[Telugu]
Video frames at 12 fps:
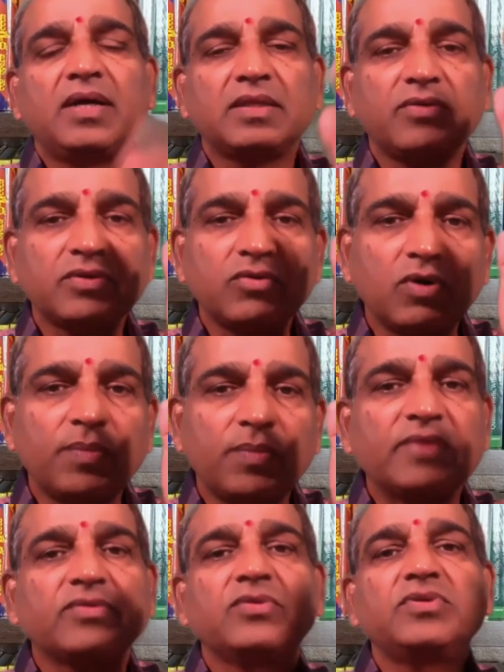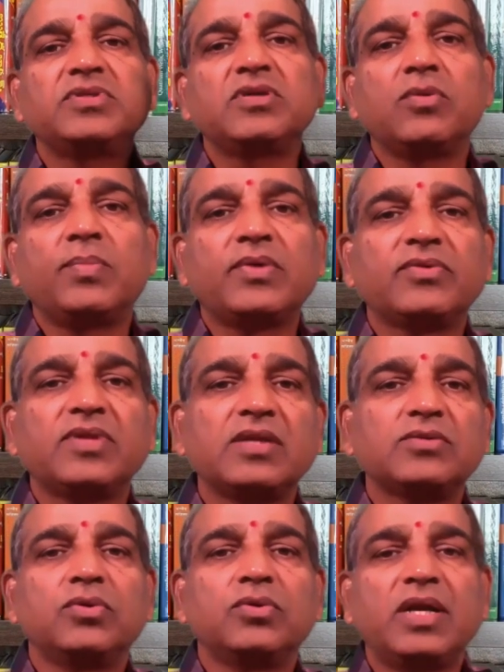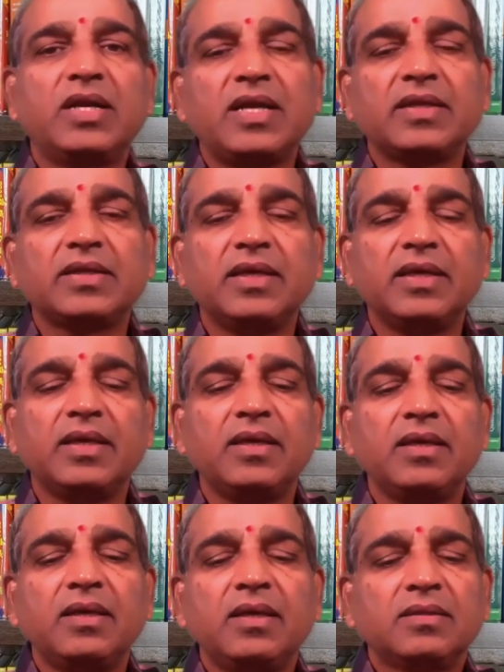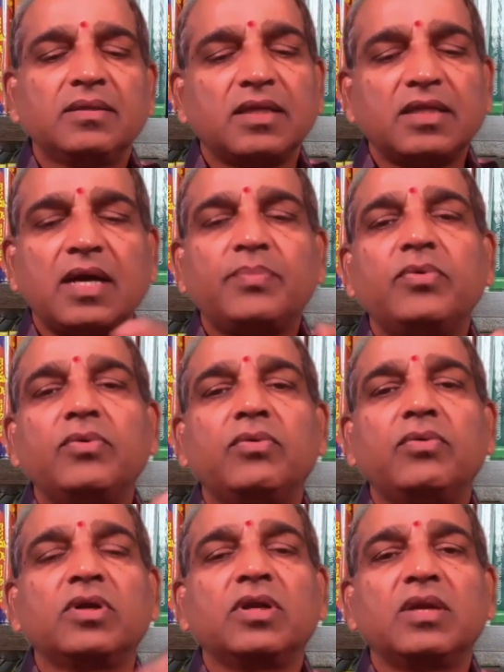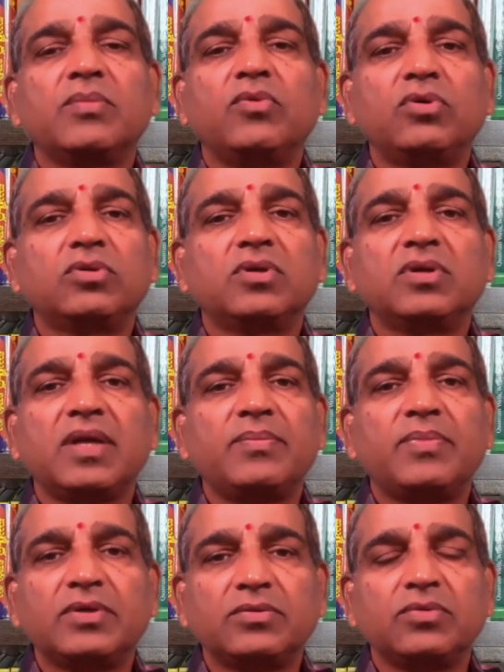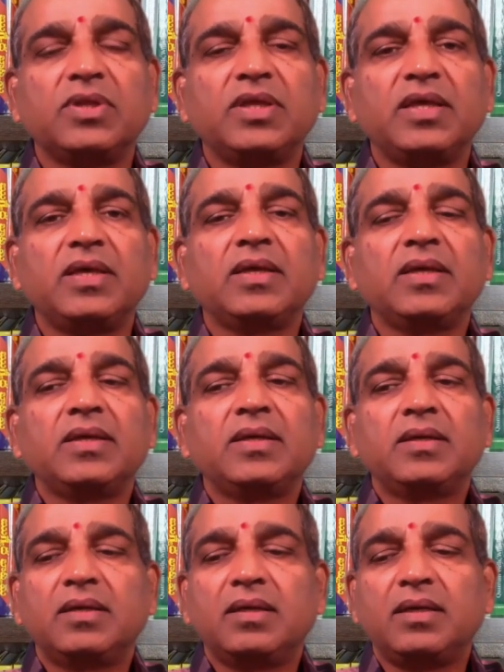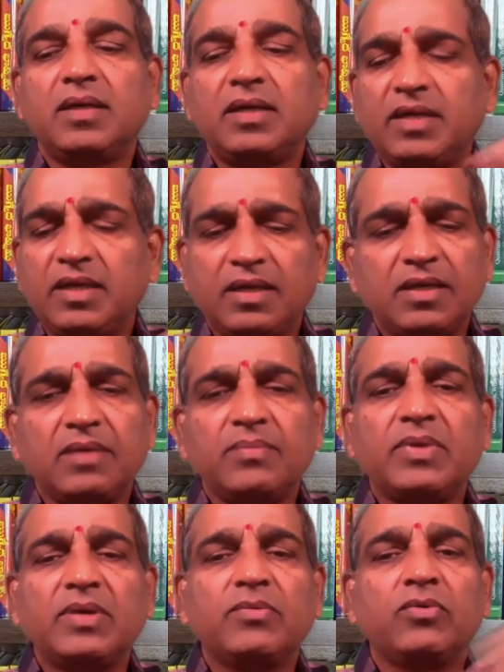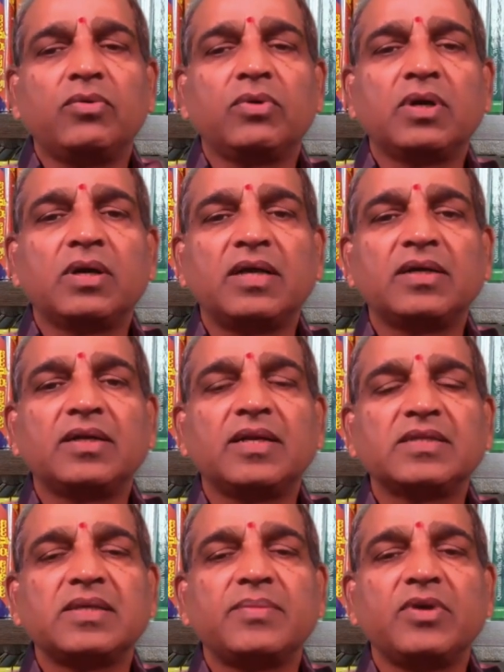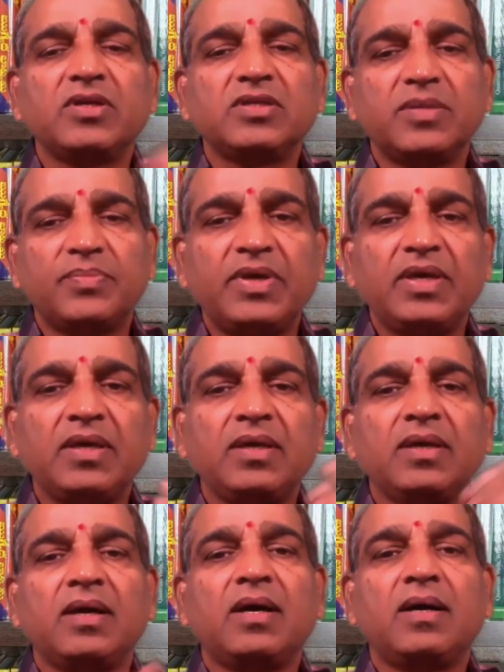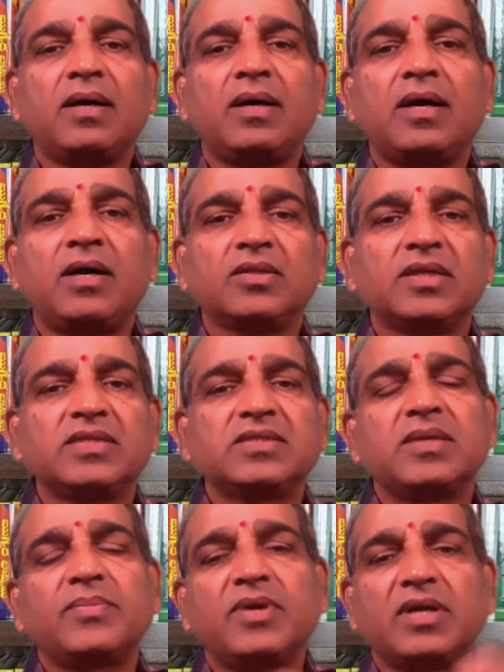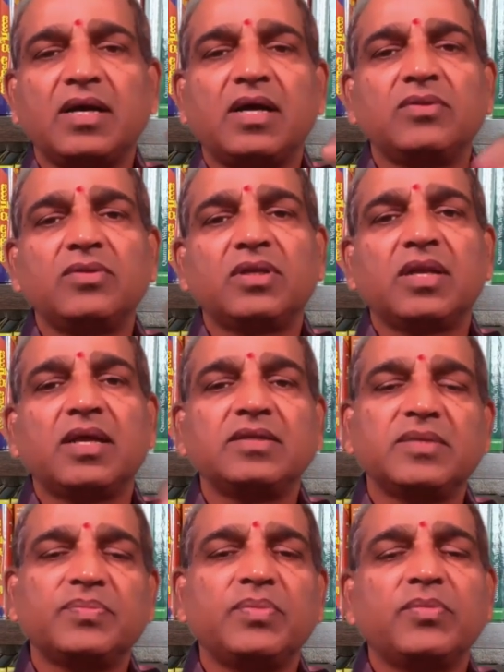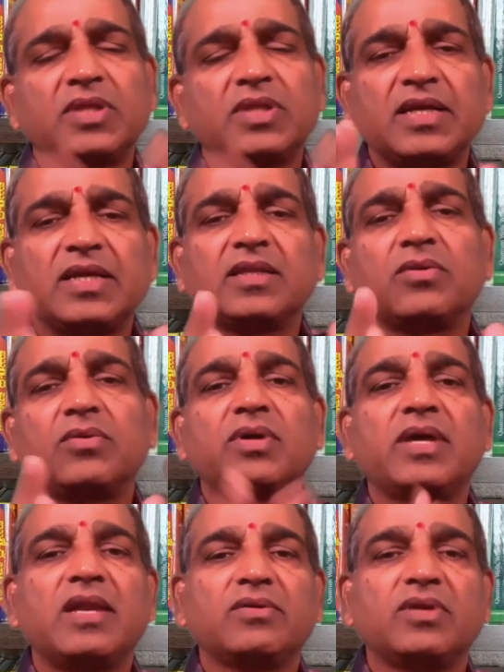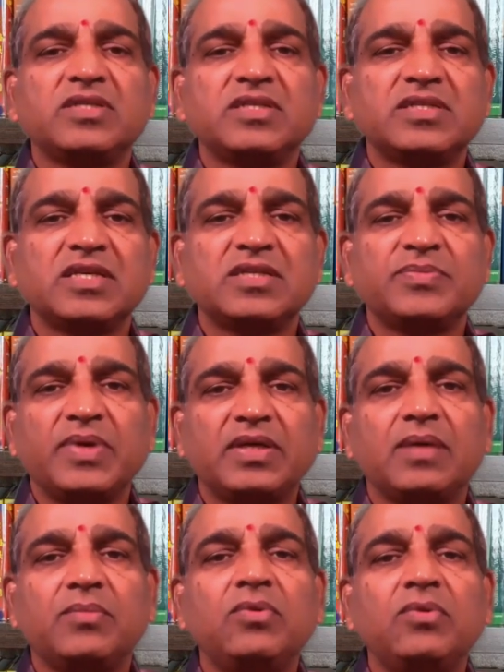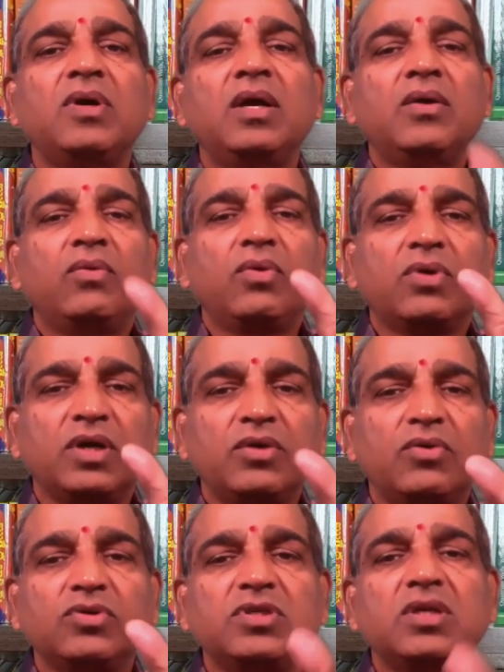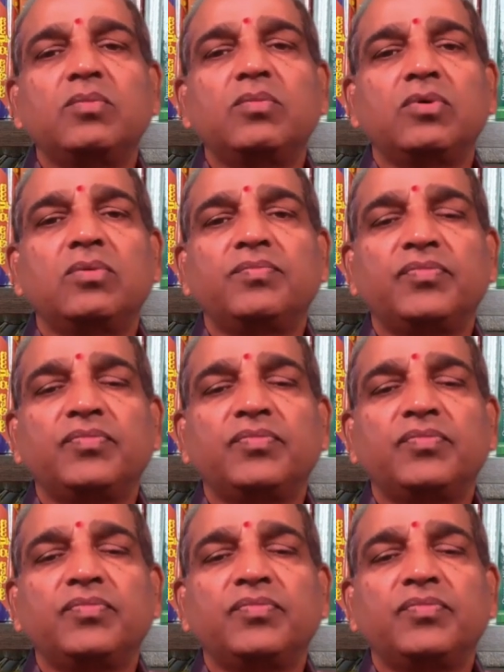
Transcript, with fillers: ఆ తర్వాత ఒక పర్వతం నుంచి ఇంకో పర్వతానికి సూర్యుడు వెళ్ళడానికి దాదాపు ఒకటిన్నర ముహూర్తం టైం పడుతుంది అని అంటే మనము ఒక గంటన్నర సమయం అని చెప్పి ఆథర్ మనం కాదు ఇట్లా అని చెప్పి మొత్తానికి అయితే రెండు క్యాలిక్యులేషన్స్ చేసి పెట్టాము ఒక యోజనము